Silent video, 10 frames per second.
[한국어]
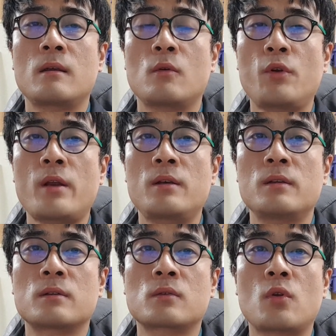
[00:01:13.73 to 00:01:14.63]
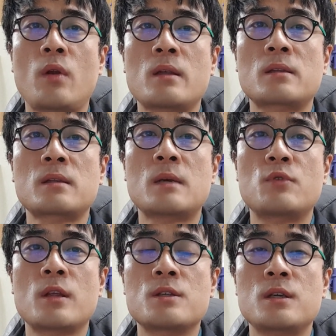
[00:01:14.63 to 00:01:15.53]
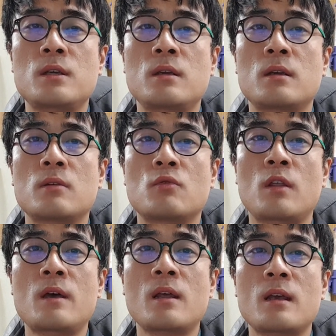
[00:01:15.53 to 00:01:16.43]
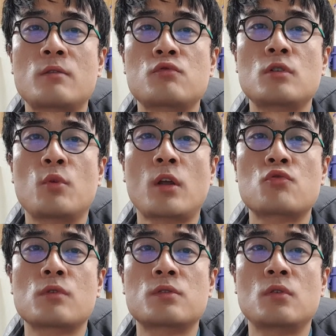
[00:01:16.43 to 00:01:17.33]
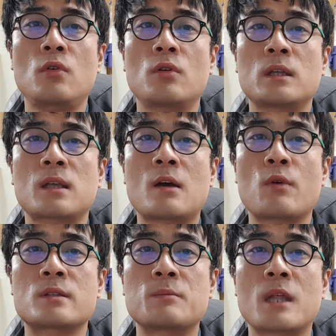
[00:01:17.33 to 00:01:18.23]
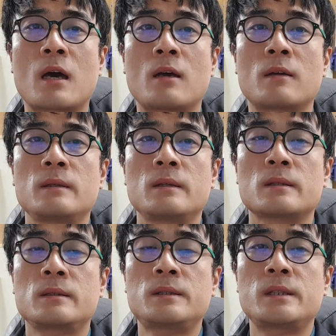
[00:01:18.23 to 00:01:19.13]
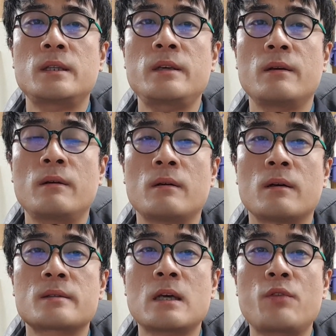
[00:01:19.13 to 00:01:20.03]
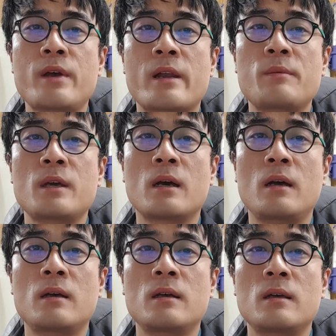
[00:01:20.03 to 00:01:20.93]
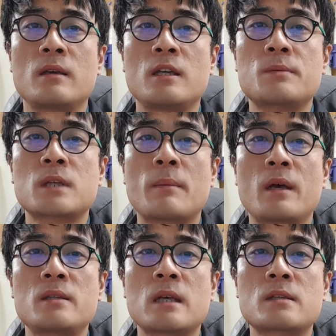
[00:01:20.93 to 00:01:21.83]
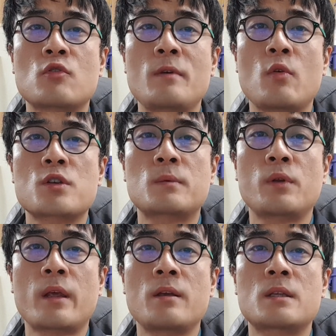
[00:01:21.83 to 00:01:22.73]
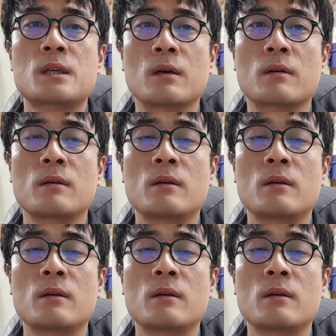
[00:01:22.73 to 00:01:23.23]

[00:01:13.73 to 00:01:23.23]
올해는 코로나 사태 때문인지 우리나라의 수준을 몰아준 것으로 나타나고 있습니다. 그 뒤를 이어 사우디아라비아 24만 4,950톤의 열척,